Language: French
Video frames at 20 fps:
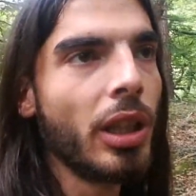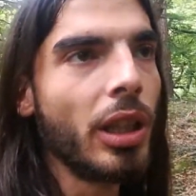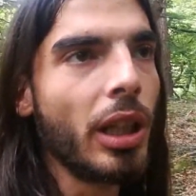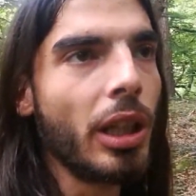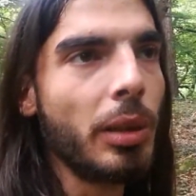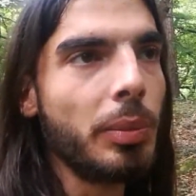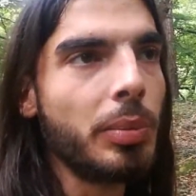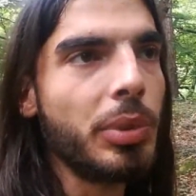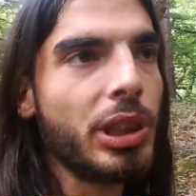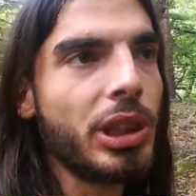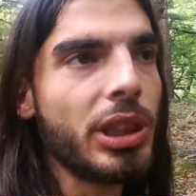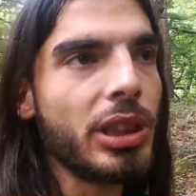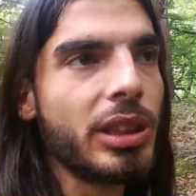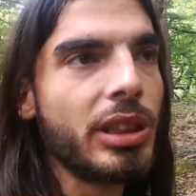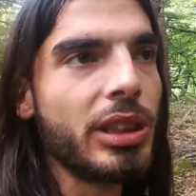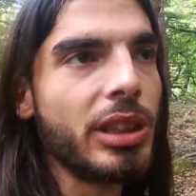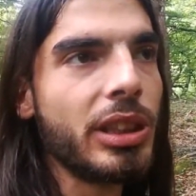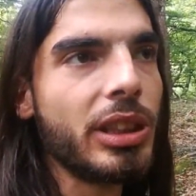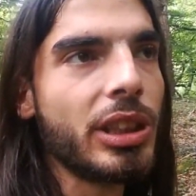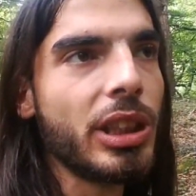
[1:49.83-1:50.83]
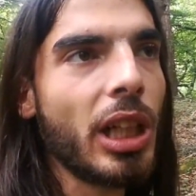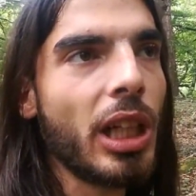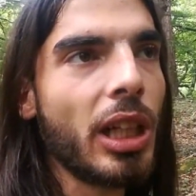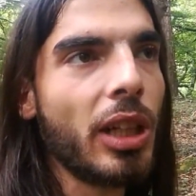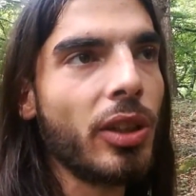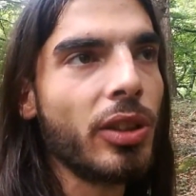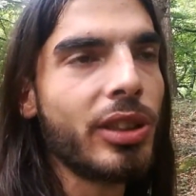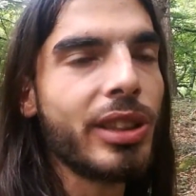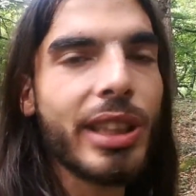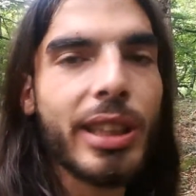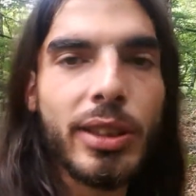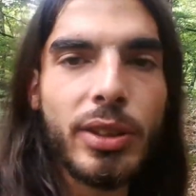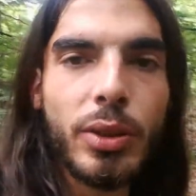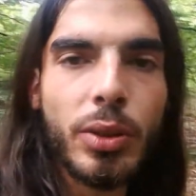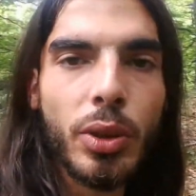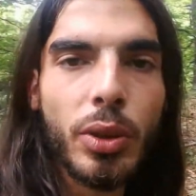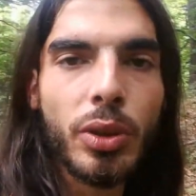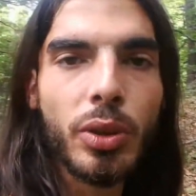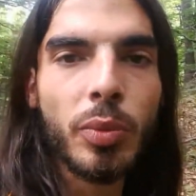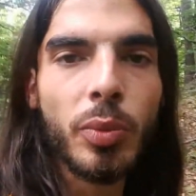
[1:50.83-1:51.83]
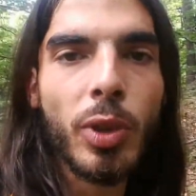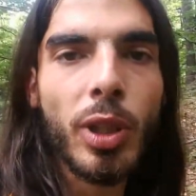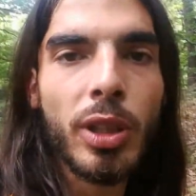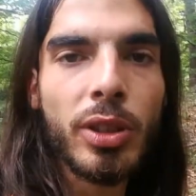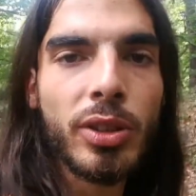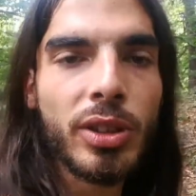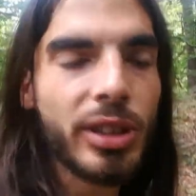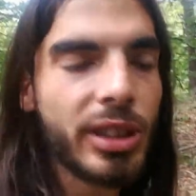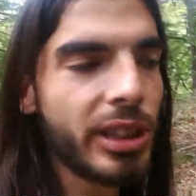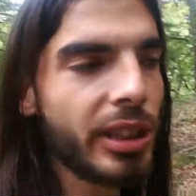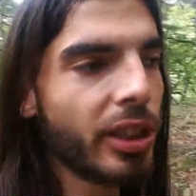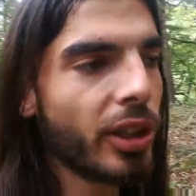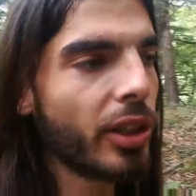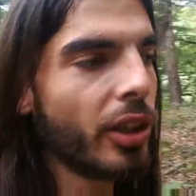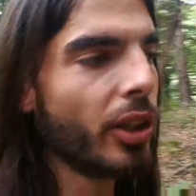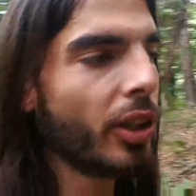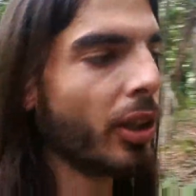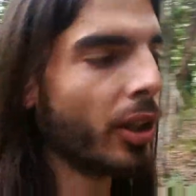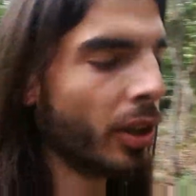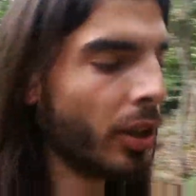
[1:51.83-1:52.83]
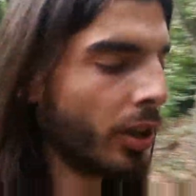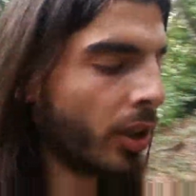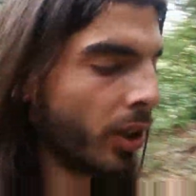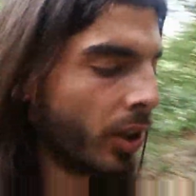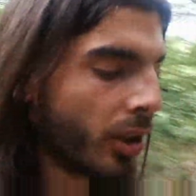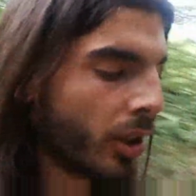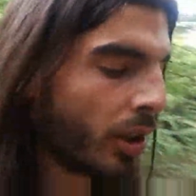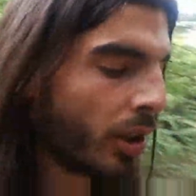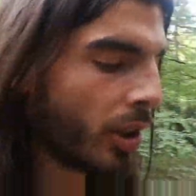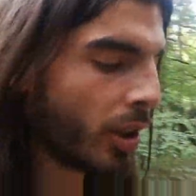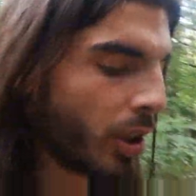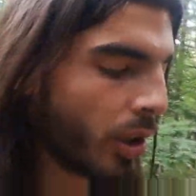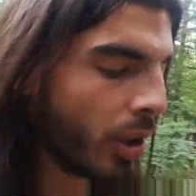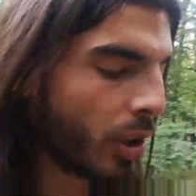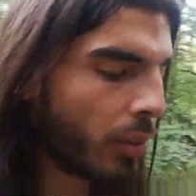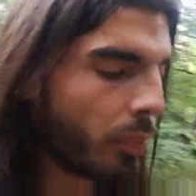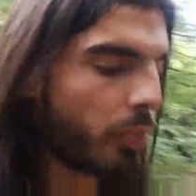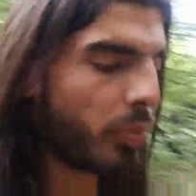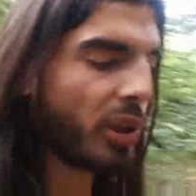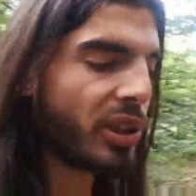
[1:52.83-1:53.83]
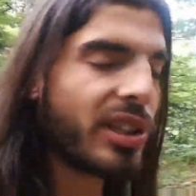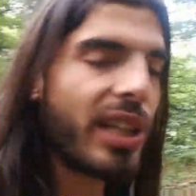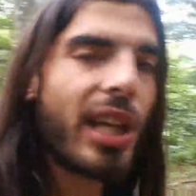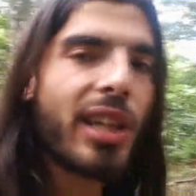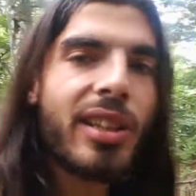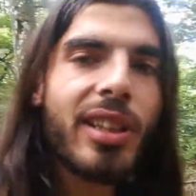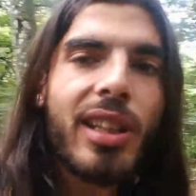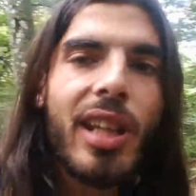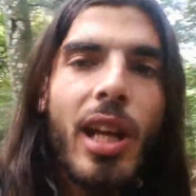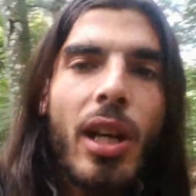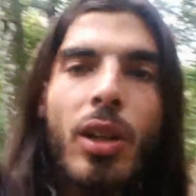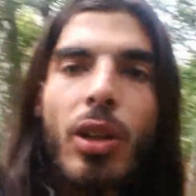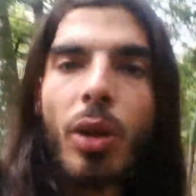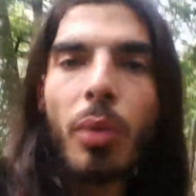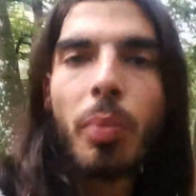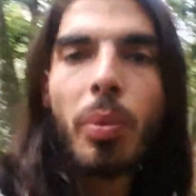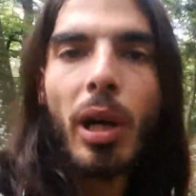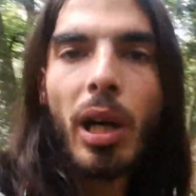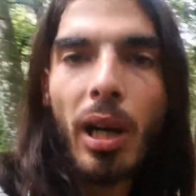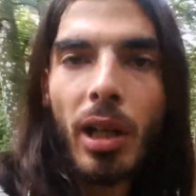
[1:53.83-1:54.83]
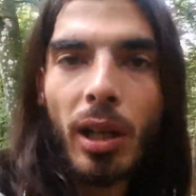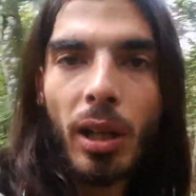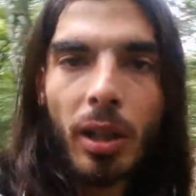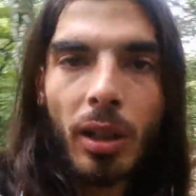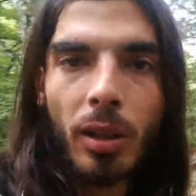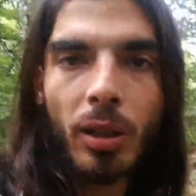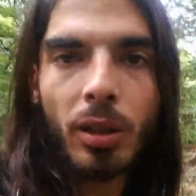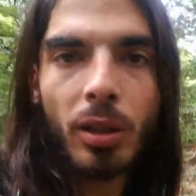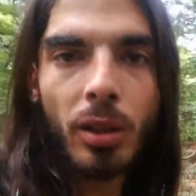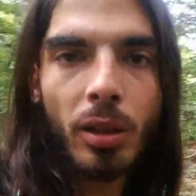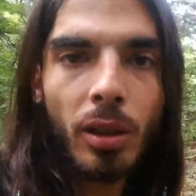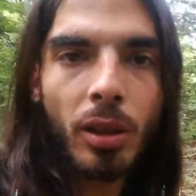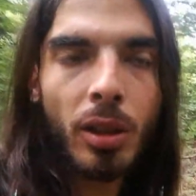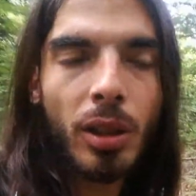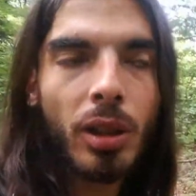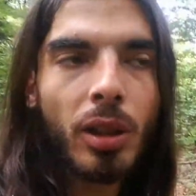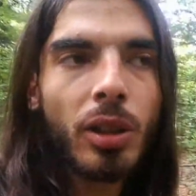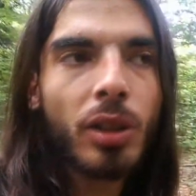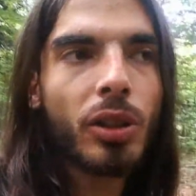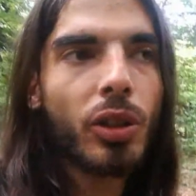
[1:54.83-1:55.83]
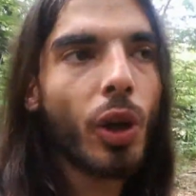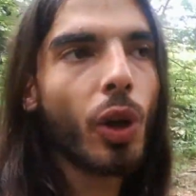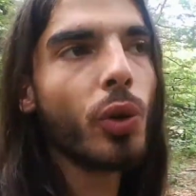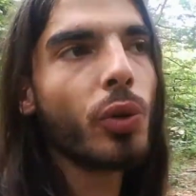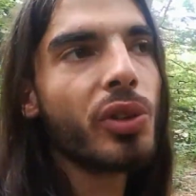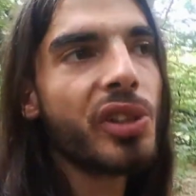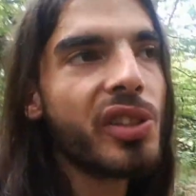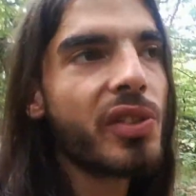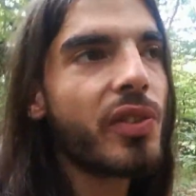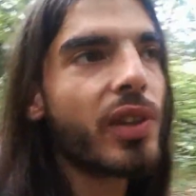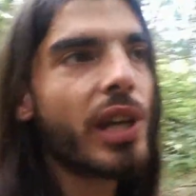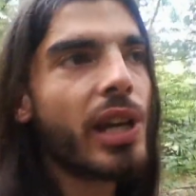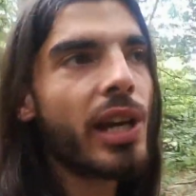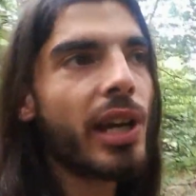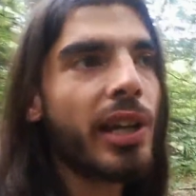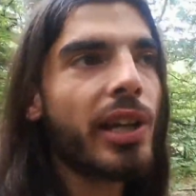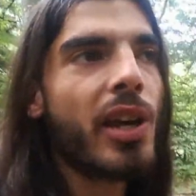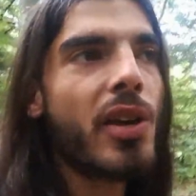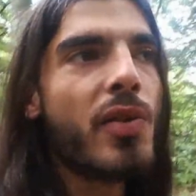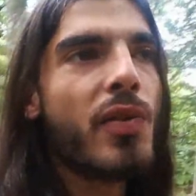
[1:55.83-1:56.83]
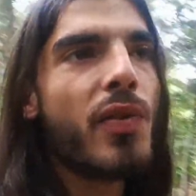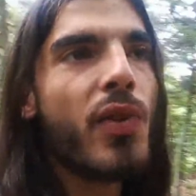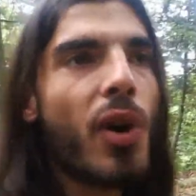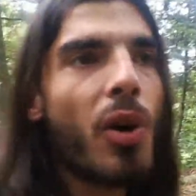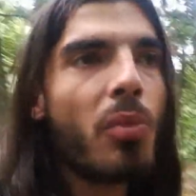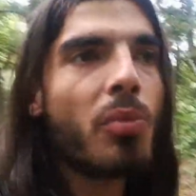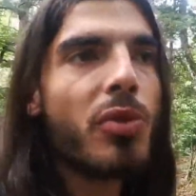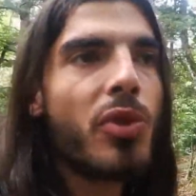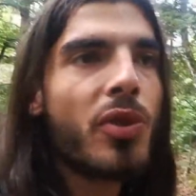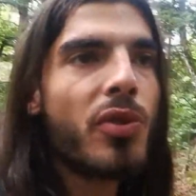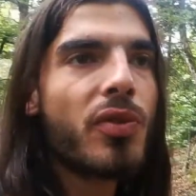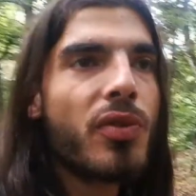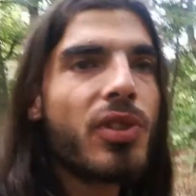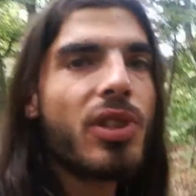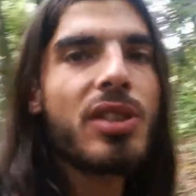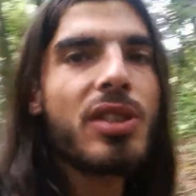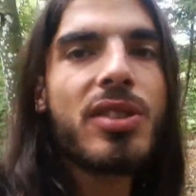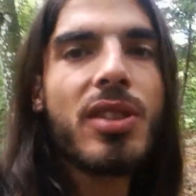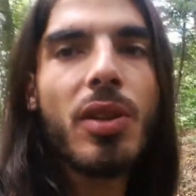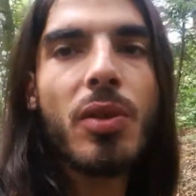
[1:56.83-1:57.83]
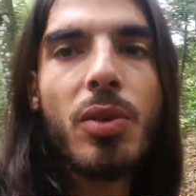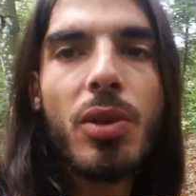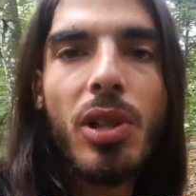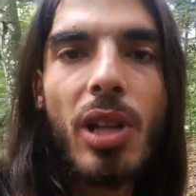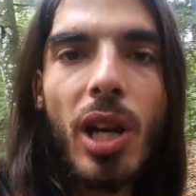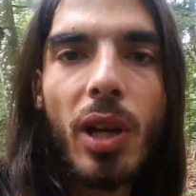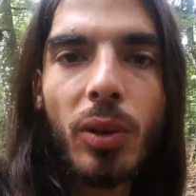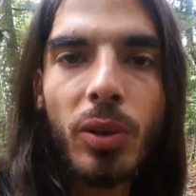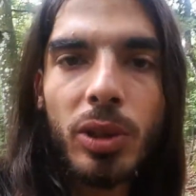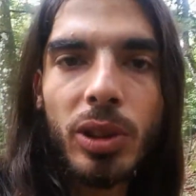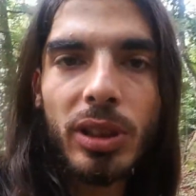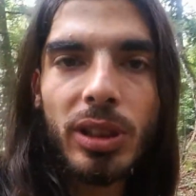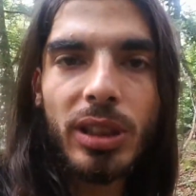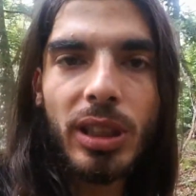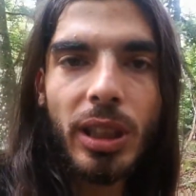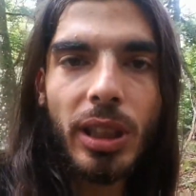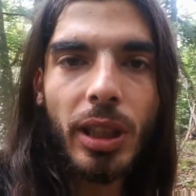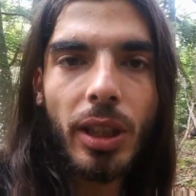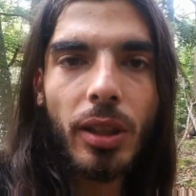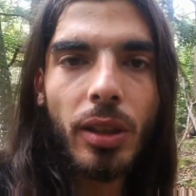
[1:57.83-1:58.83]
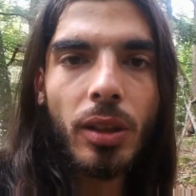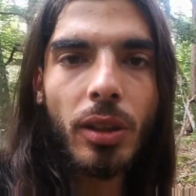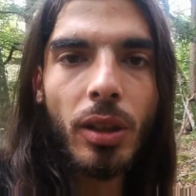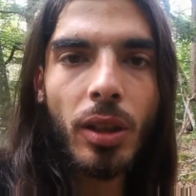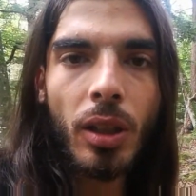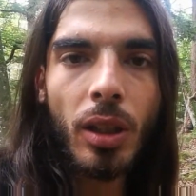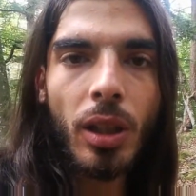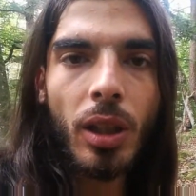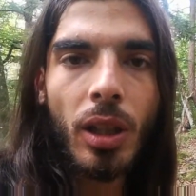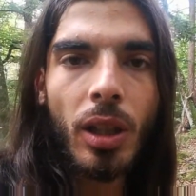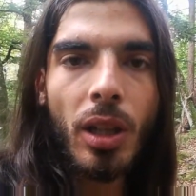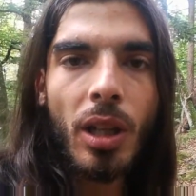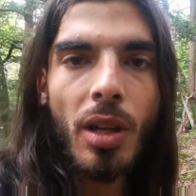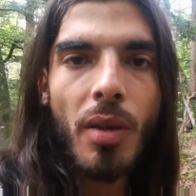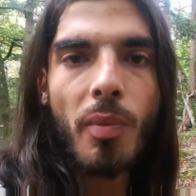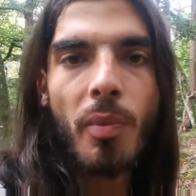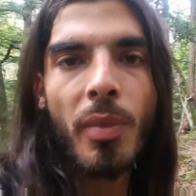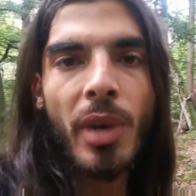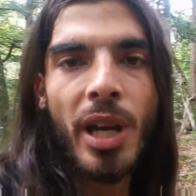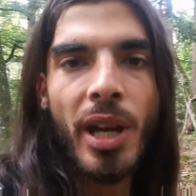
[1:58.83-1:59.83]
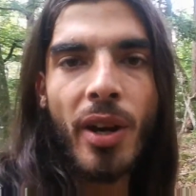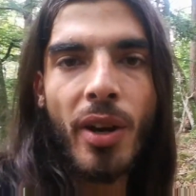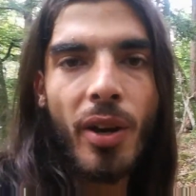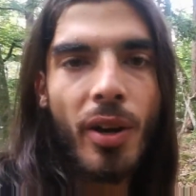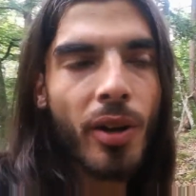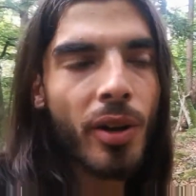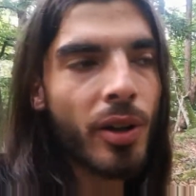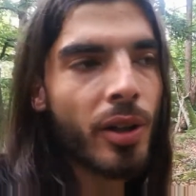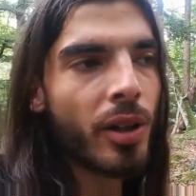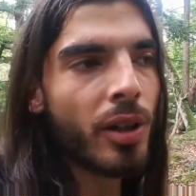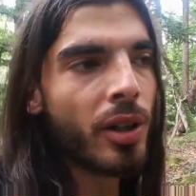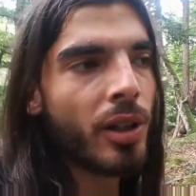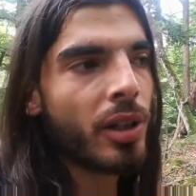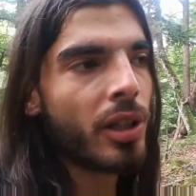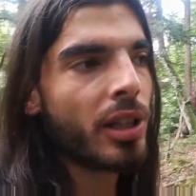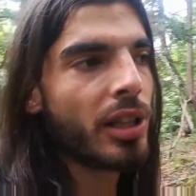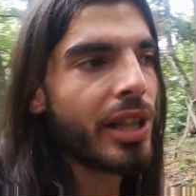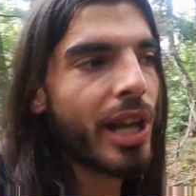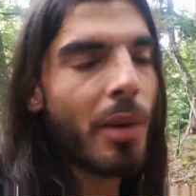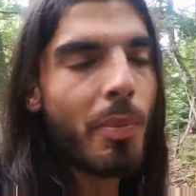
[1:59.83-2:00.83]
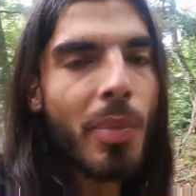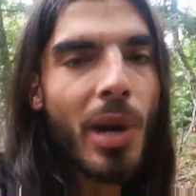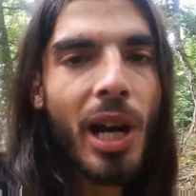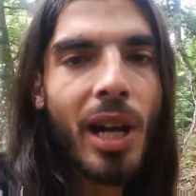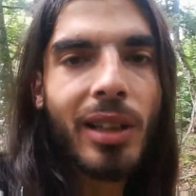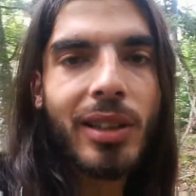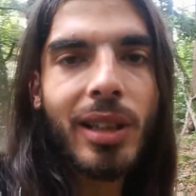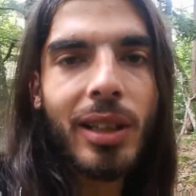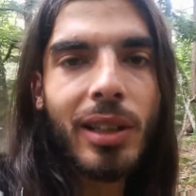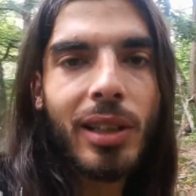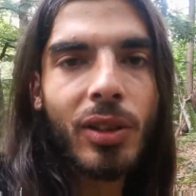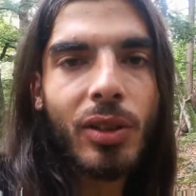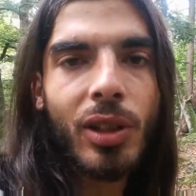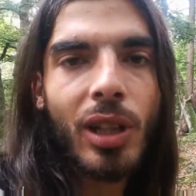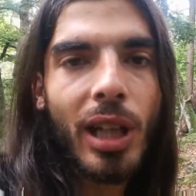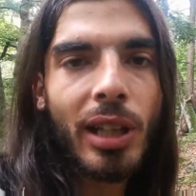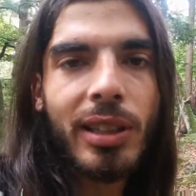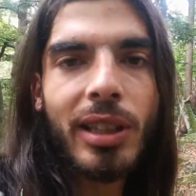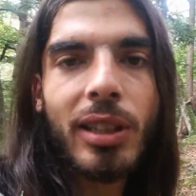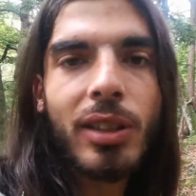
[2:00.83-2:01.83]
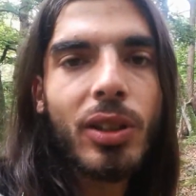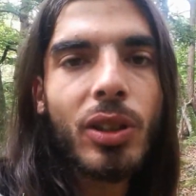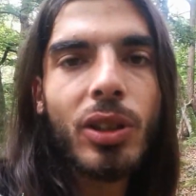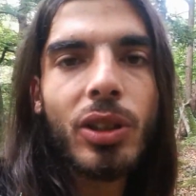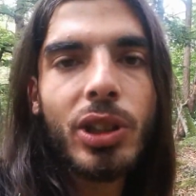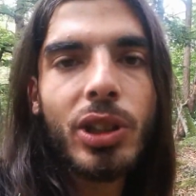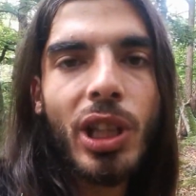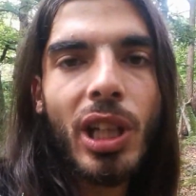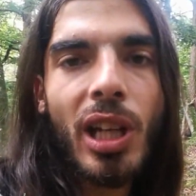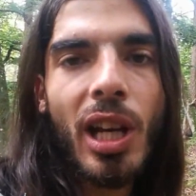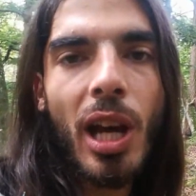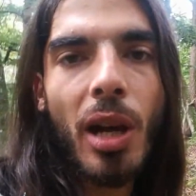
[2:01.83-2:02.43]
et puis j'étais déjà euh, très sûr de moi de dire. Euh, peut-être quelque part dans l'univers, il y a une forme de vie cellulaire ou j'en sais rien. Mais euh, il y a pas la, la technologie, elle est